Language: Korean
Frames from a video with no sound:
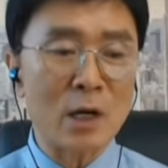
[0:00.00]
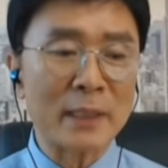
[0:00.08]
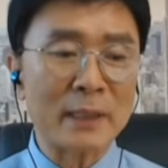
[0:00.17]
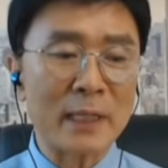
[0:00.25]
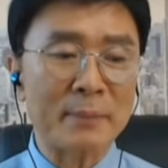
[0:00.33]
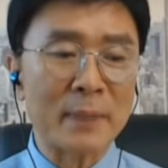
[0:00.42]

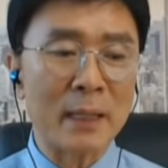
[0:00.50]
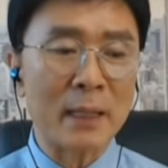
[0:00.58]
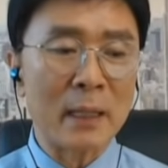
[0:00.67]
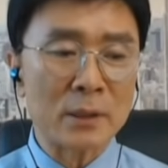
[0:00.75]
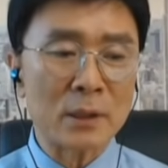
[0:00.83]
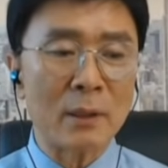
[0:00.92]
판단입니다.
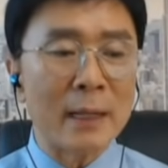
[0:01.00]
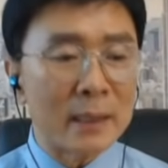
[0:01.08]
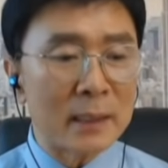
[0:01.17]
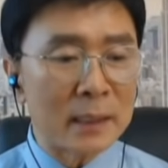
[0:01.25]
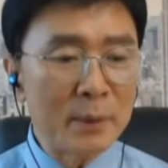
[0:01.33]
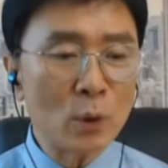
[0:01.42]
그래서
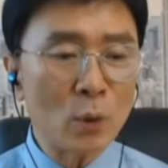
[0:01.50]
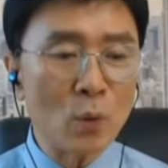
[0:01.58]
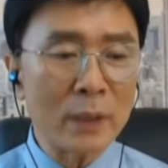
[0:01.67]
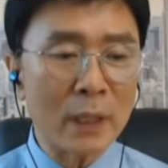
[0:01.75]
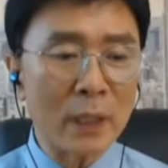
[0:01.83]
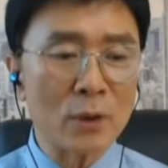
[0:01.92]
리미터
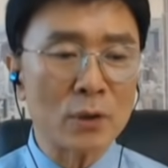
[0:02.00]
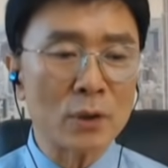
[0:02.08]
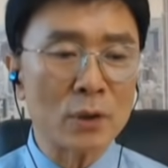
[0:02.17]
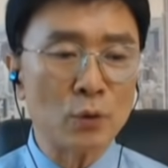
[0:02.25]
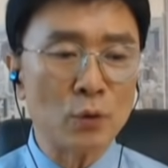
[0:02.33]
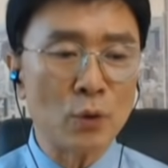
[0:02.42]
공격은
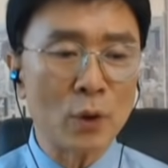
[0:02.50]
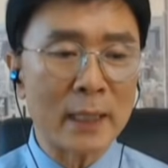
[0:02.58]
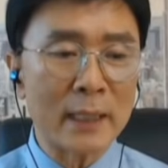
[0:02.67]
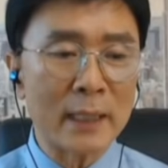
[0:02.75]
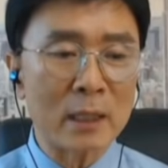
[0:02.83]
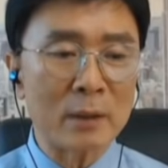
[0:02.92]
여전히
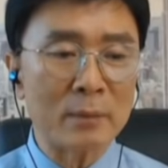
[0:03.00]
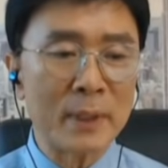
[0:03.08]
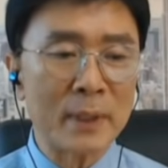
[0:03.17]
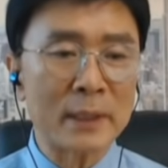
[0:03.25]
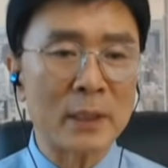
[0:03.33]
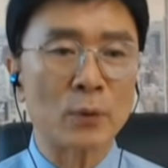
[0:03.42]
유효하다라는
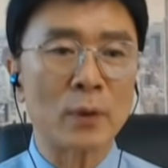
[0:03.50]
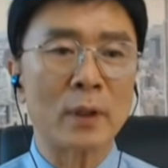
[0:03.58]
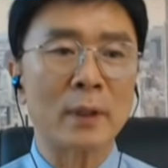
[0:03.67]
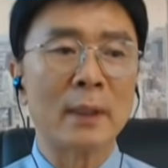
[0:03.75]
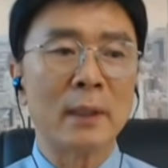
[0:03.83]
판단이고요.